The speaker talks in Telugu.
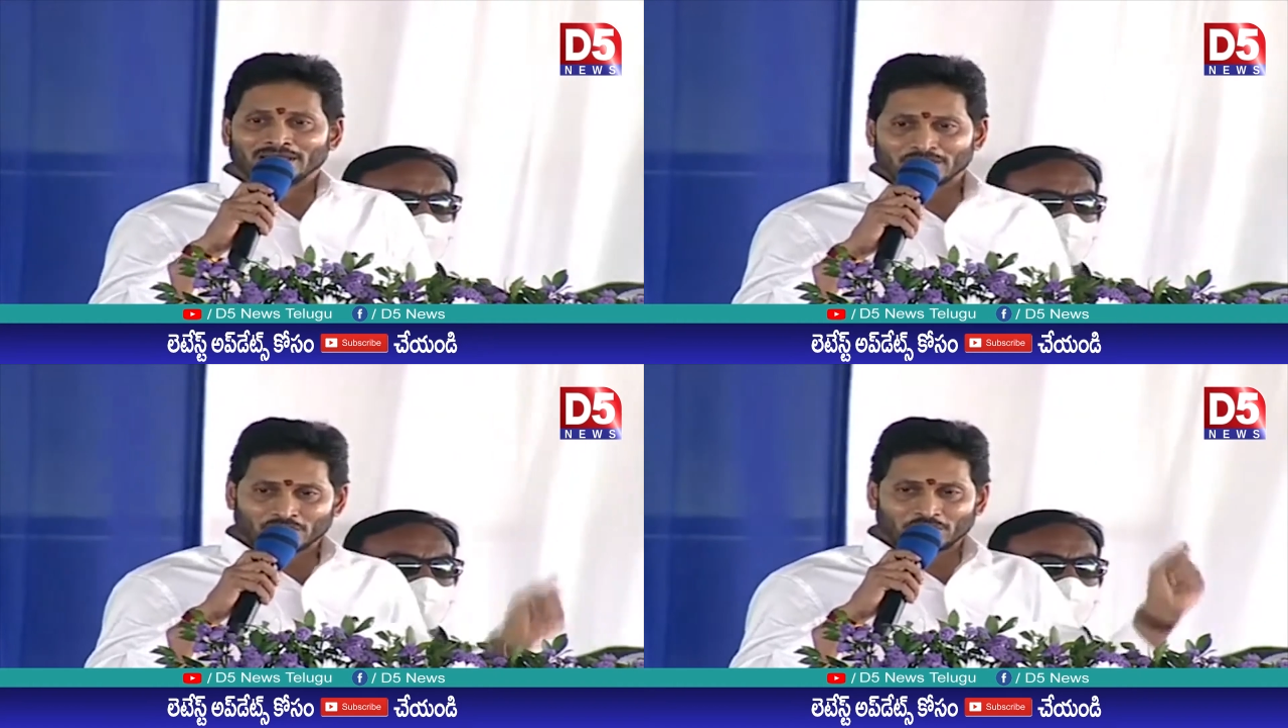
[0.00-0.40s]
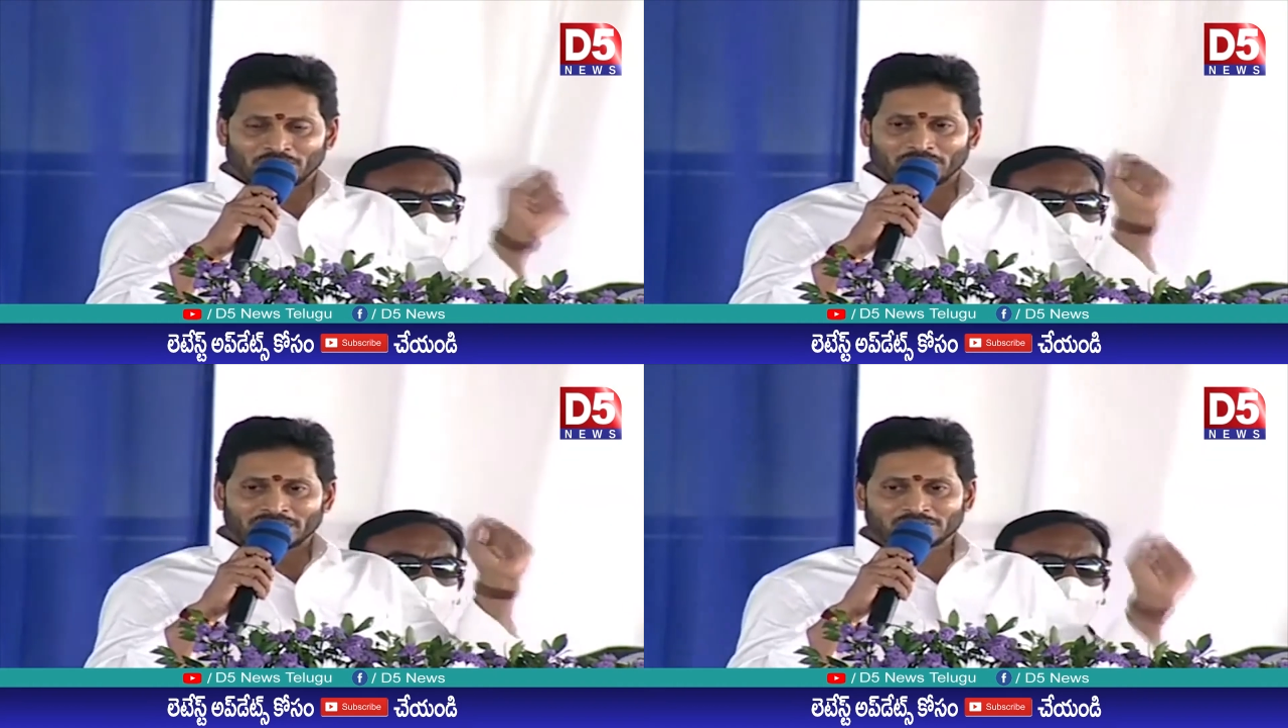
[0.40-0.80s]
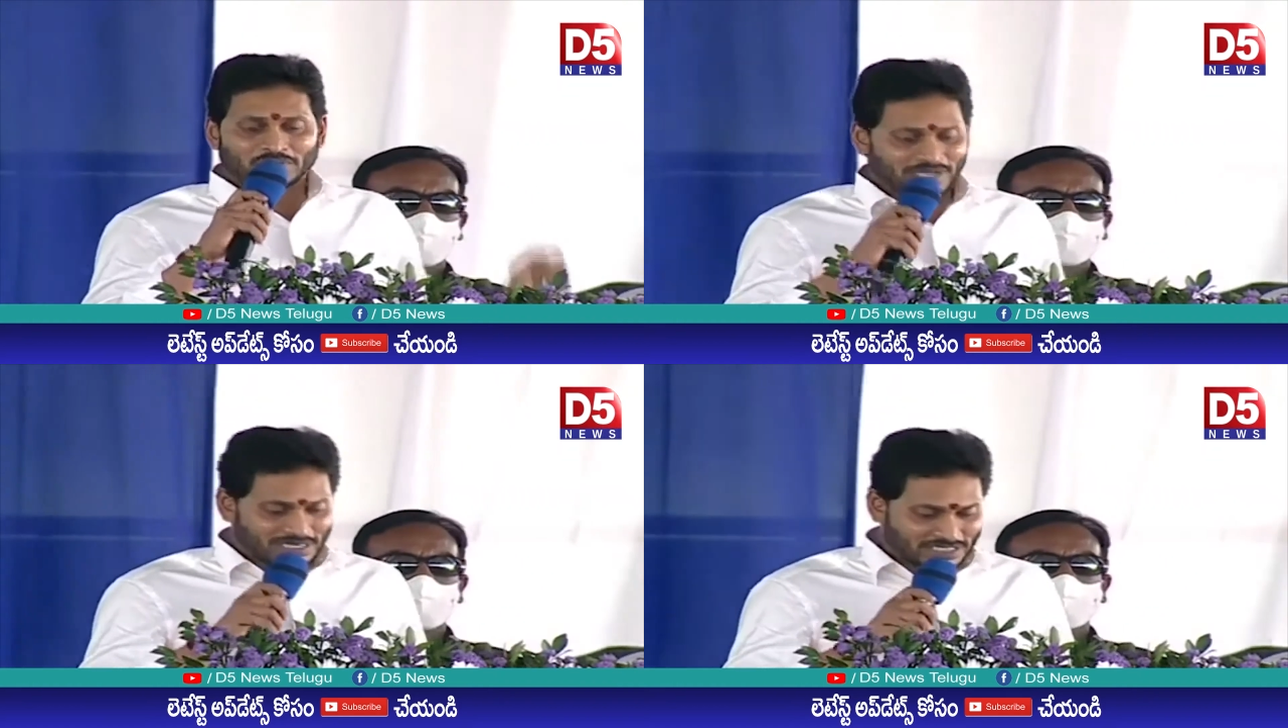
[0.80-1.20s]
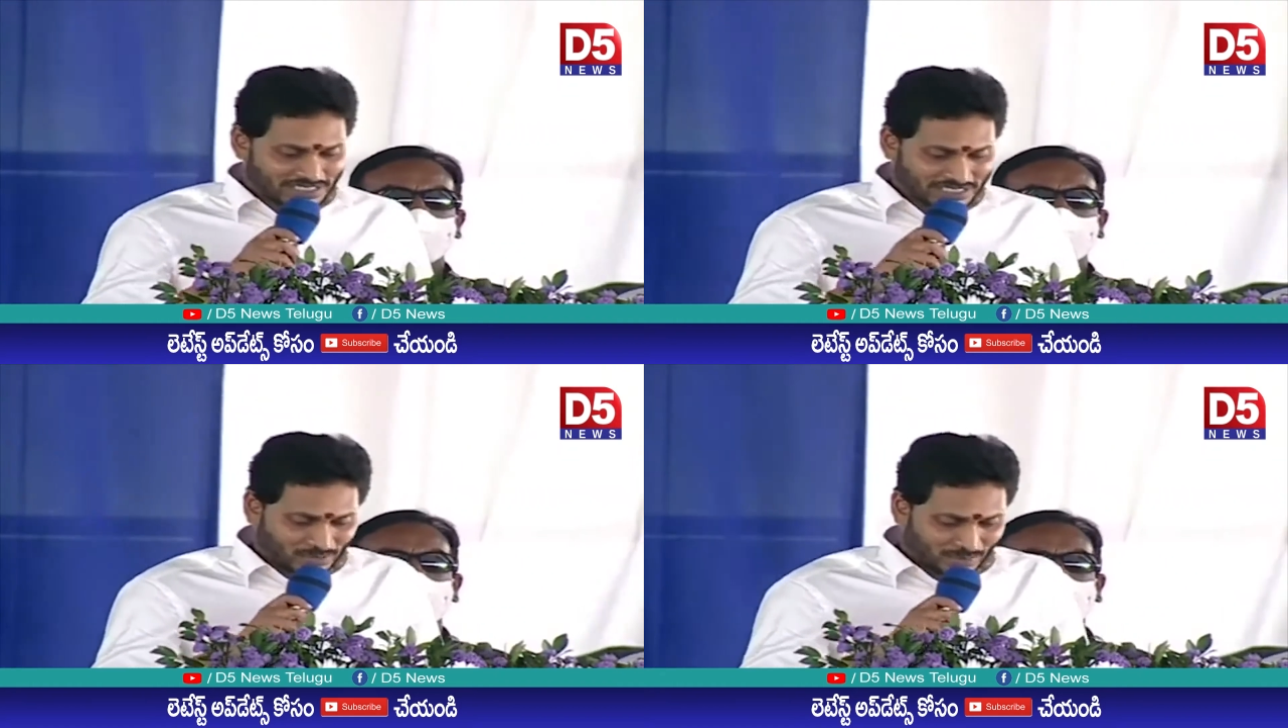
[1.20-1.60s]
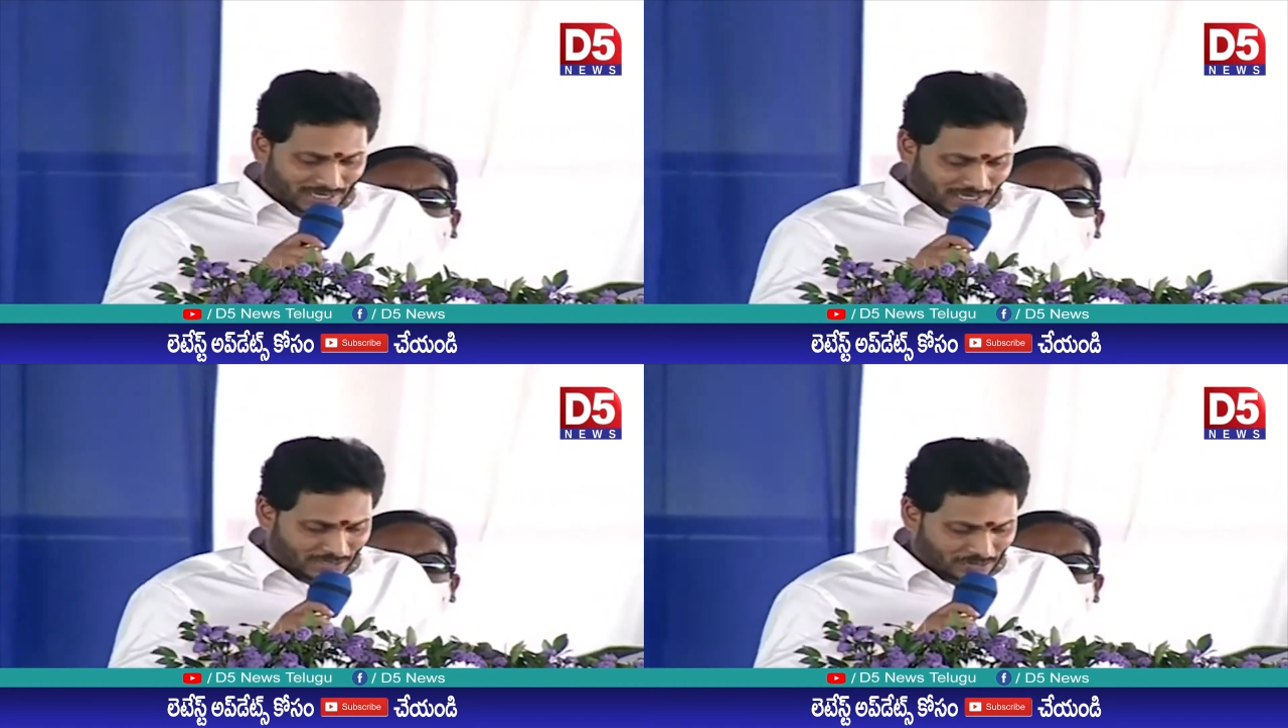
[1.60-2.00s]
ఈరోజు ప్రమాణ స్వీకారం చేసిన
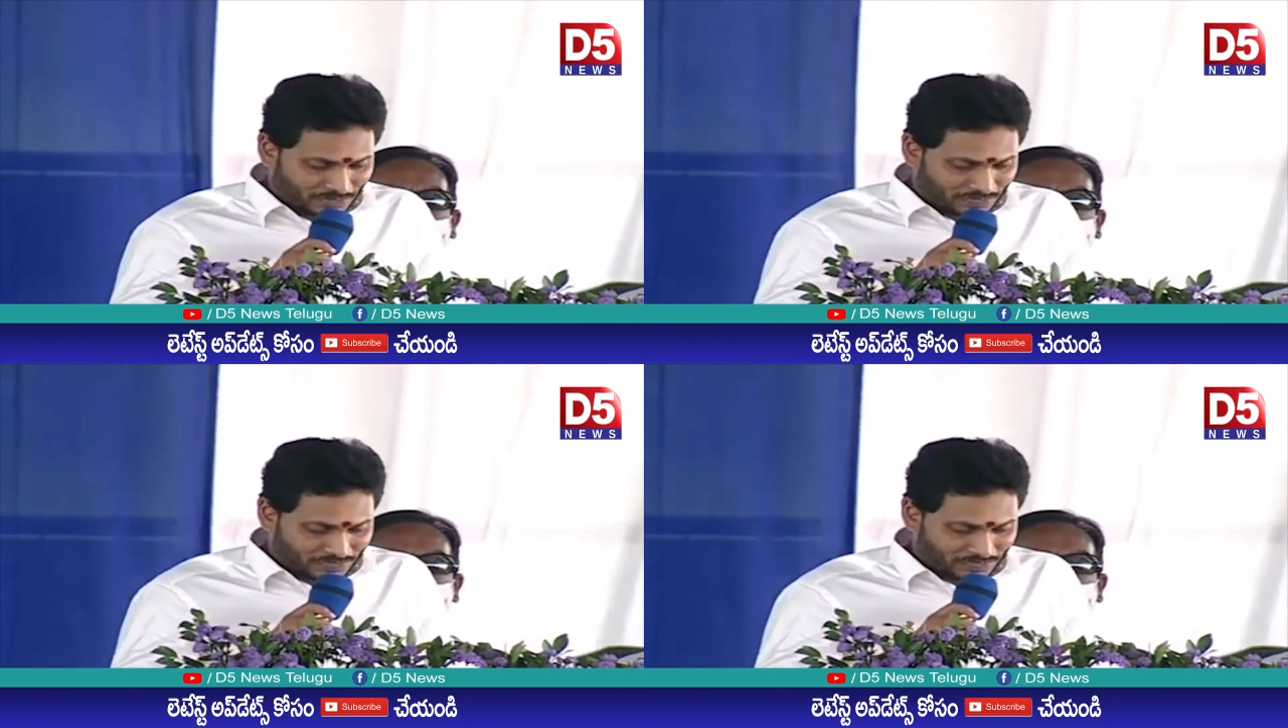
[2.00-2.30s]
వాళ్ళల్లో